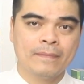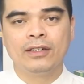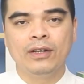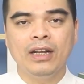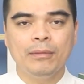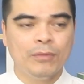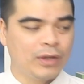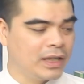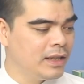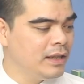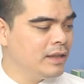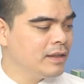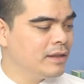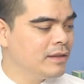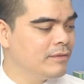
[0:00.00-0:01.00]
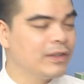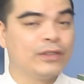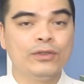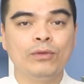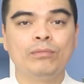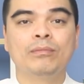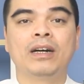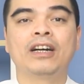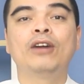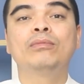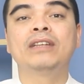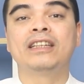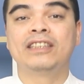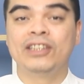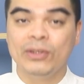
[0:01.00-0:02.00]
Nó là một cái vật dụng mà không
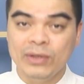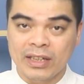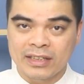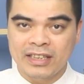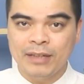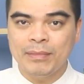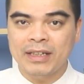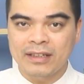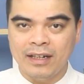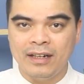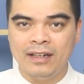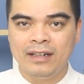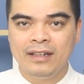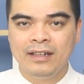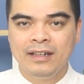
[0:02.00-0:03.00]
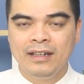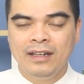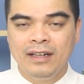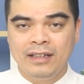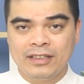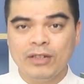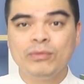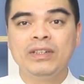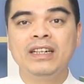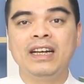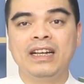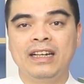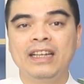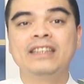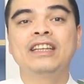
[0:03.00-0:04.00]
thể thiếu được trên bàn thờ trong những
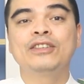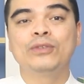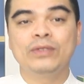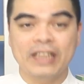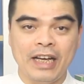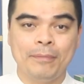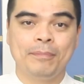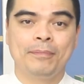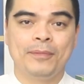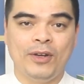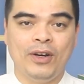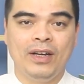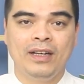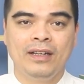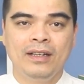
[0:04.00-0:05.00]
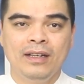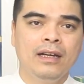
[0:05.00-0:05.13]
ngày lễ Tết Dỗ Chạp đó.